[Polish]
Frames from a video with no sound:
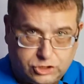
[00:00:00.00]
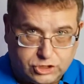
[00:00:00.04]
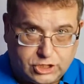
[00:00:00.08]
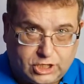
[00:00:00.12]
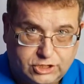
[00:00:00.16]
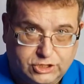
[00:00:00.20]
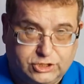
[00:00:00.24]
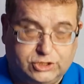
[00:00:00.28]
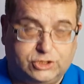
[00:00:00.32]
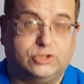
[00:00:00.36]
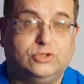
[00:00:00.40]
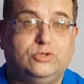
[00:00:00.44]

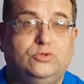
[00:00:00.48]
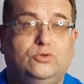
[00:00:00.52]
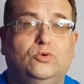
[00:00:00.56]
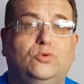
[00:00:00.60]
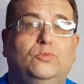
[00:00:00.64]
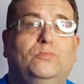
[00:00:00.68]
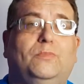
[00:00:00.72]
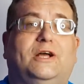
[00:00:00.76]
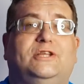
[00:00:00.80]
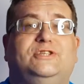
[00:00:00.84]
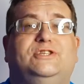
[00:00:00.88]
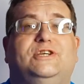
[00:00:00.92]
Cześć,
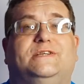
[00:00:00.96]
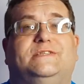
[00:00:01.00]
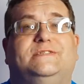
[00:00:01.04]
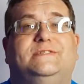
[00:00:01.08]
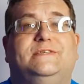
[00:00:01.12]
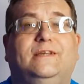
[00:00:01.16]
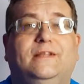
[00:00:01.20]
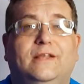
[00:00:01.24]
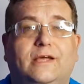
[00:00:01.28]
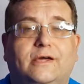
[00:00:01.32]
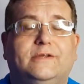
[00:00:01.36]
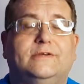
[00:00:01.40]
tu Maciek
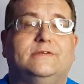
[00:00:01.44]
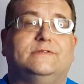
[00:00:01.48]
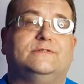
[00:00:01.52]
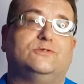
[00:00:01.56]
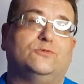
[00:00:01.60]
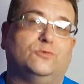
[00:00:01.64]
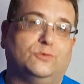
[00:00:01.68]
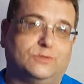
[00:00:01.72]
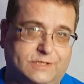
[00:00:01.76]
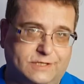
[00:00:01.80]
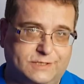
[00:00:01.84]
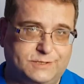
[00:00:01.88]
Cigler,
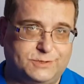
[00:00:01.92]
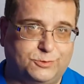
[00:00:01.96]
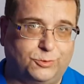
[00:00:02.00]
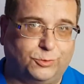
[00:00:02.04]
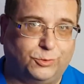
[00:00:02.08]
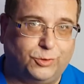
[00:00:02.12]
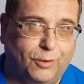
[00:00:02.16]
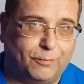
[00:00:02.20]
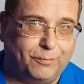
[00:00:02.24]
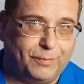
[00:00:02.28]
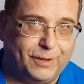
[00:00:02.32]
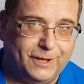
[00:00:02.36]

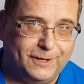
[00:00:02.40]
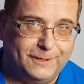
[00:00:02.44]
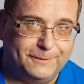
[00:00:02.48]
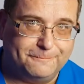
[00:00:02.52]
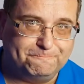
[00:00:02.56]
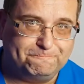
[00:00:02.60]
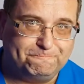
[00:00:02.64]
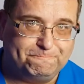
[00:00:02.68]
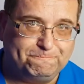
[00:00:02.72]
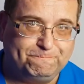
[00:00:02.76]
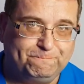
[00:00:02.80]
sukcesstudio.pl.